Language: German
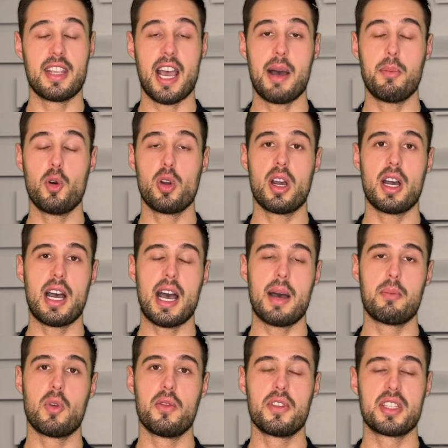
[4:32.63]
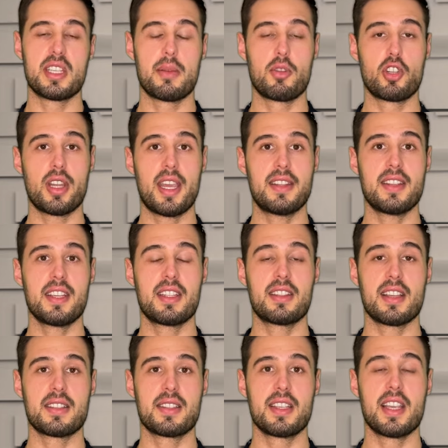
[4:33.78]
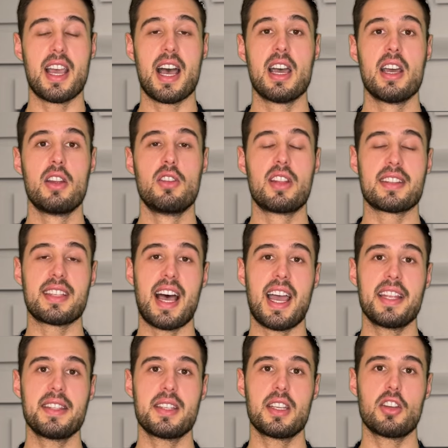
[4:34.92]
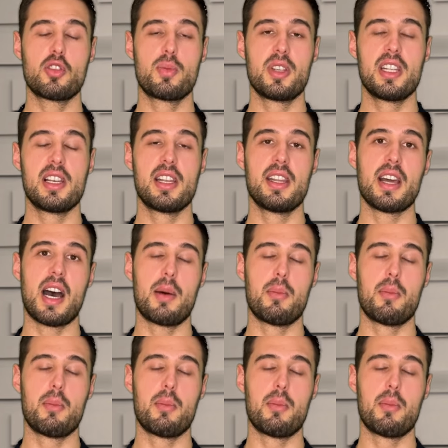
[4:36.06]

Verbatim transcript: Die Hamburger haben offiziell bestätigt, dass sie das einzige Spiel in